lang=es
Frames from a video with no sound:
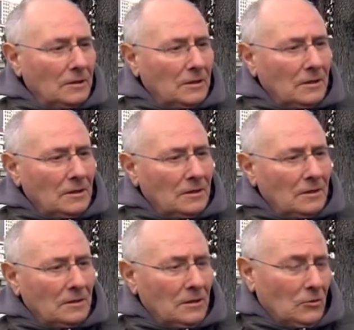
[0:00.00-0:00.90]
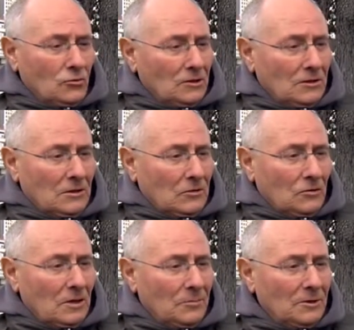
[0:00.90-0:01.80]
en cosas
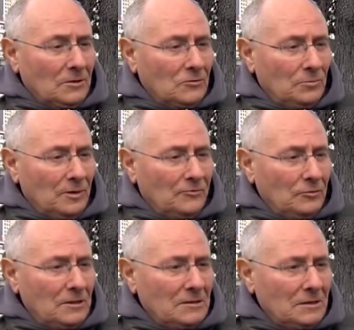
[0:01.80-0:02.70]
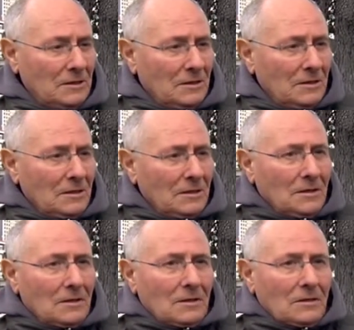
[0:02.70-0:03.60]
totalmente superfluas,
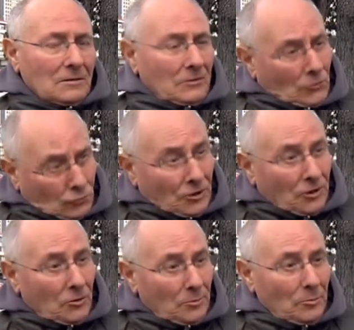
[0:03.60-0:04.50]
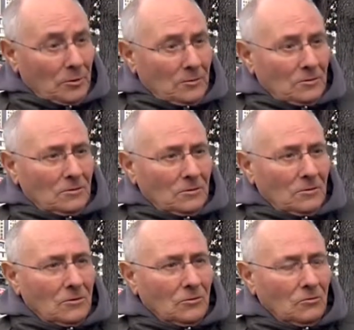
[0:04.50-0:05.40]
con dinero público,
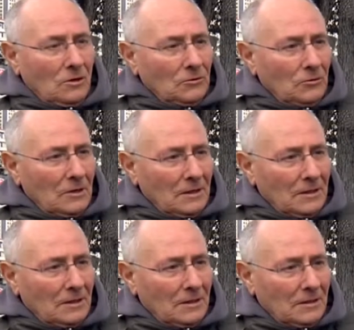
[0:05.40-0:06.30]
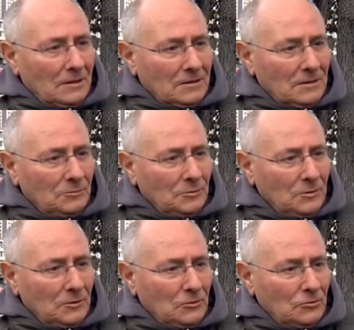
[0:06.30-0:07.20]
cuando la realidad que estamos
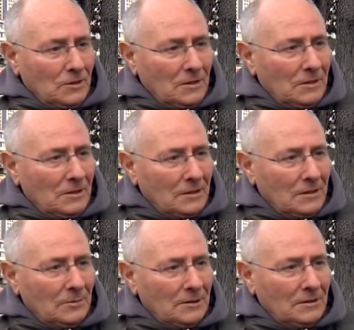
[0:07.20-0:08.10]
viviendo es una realidad realmente